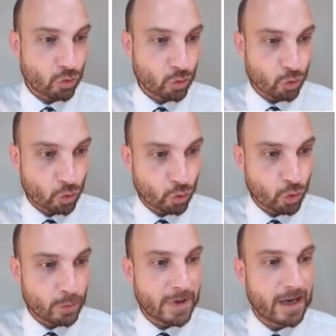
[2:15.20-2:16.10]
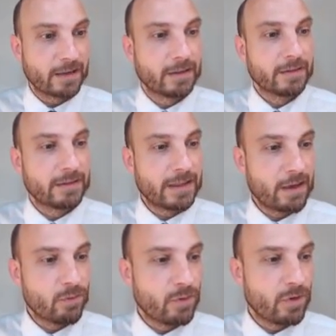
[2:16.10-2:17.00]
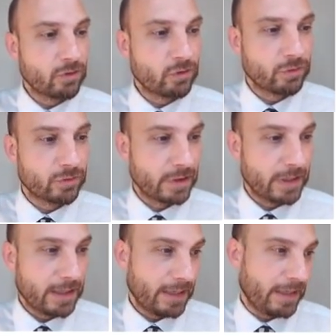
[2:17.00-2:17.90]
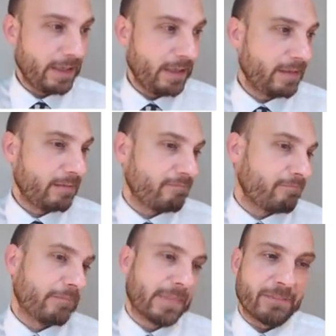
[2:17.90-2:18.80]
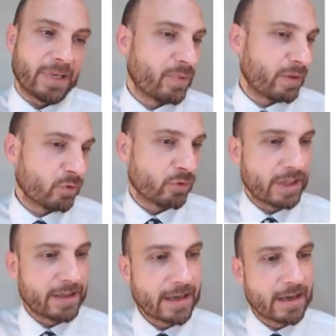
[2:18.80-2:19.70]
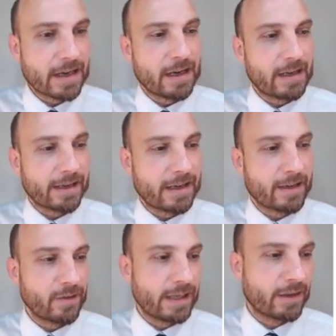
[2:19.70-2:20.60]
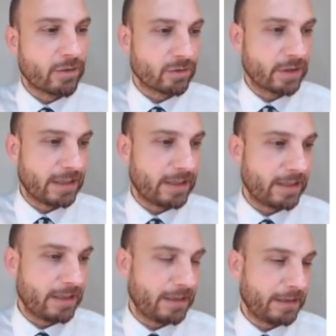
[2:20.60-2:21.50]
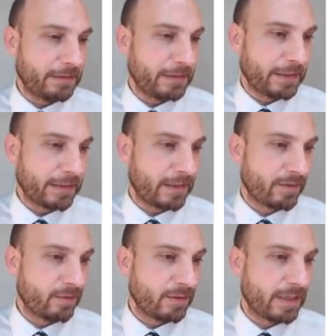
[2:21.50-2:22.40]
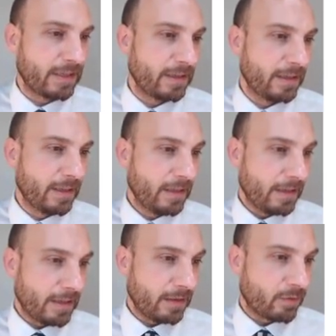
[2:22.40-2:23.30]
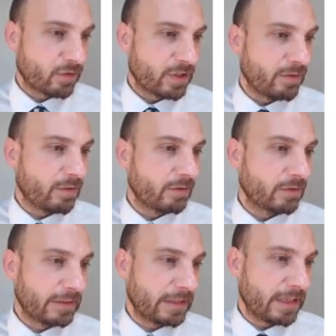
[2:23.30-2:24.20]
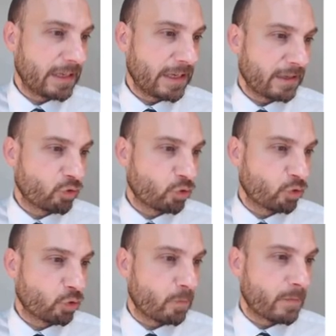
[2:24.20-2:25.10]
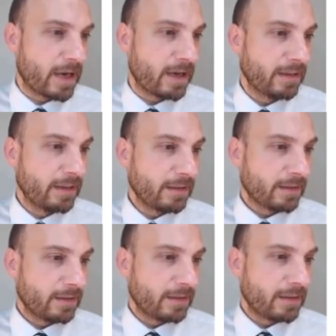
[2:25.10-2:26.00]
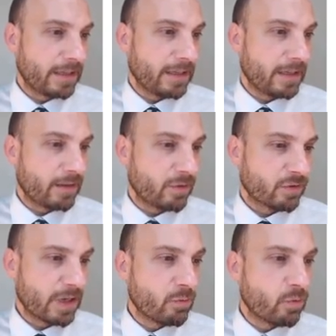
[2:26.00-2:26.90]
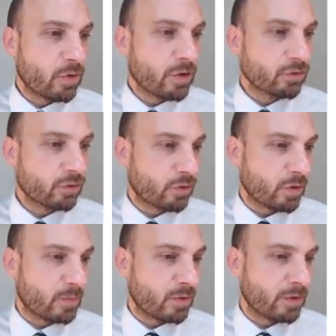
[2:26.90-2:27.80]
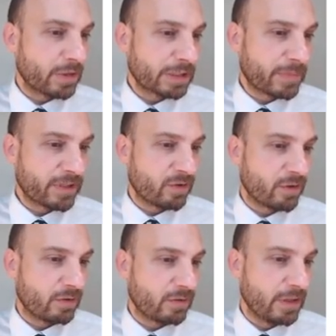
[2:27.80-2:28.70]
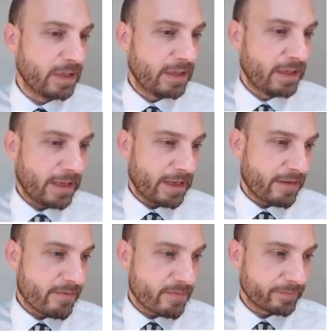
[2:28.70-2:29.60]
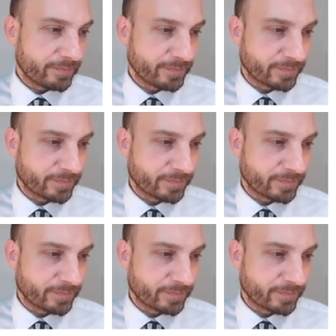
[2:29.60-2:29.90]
suma de ángulos y también podemos utilizar la, relación de, la relación de el coseno de la suma de dos ángulos como expresión en,